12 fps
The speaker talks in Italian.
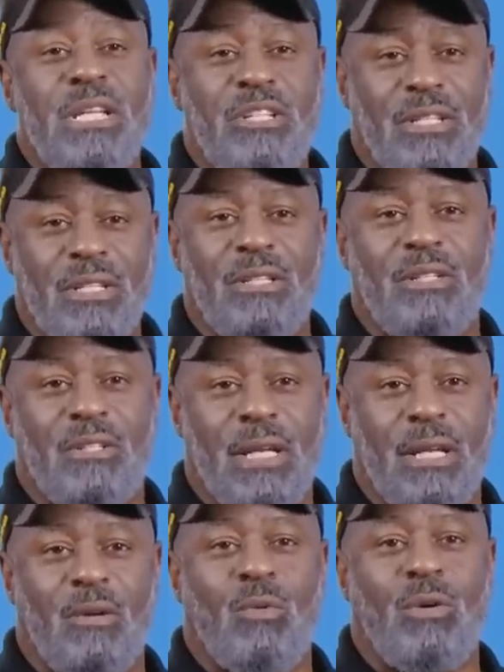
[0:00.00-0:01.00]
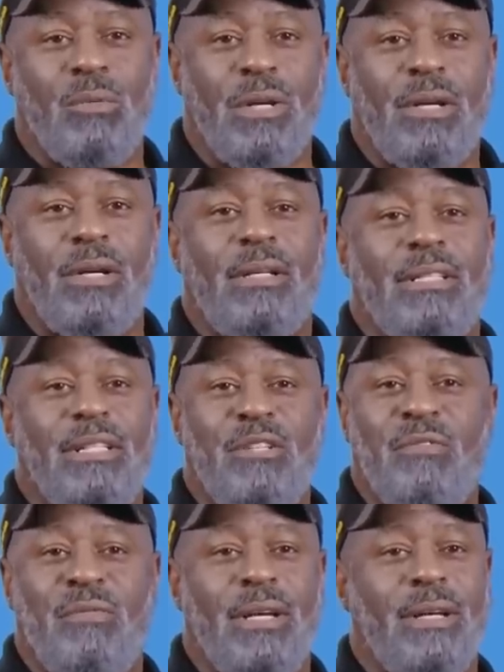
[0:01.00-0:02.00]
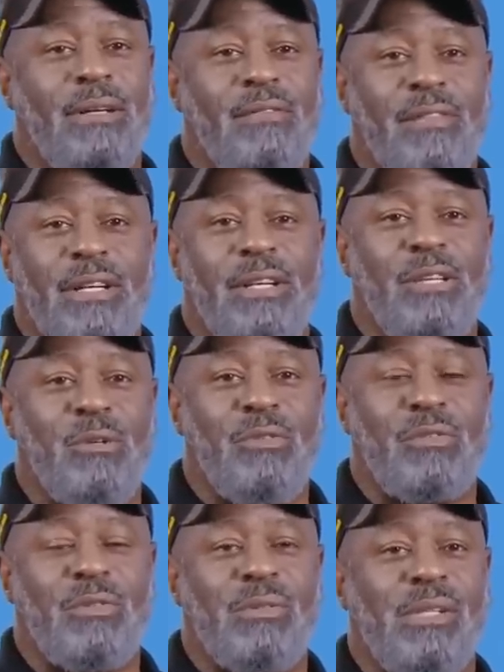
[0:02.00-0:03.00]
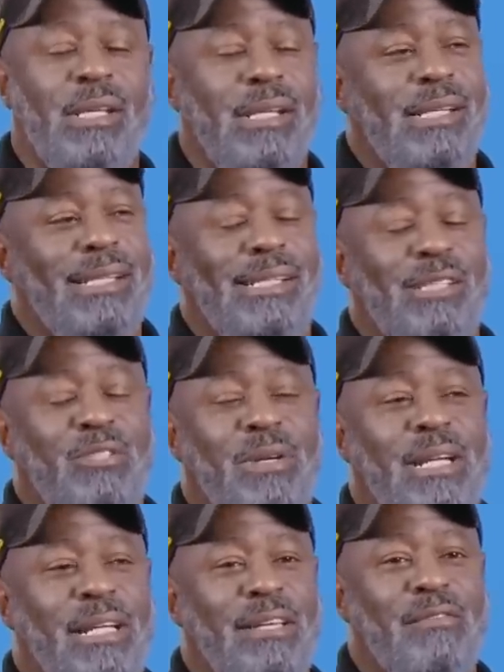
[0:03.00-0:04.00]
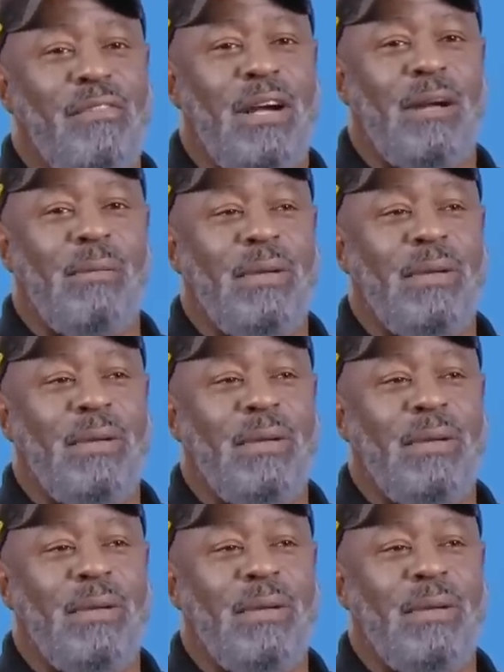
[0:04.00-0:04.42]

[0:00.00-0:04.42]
simulazione, come la chiamiamo noi, è molto utile durante l'addestramento.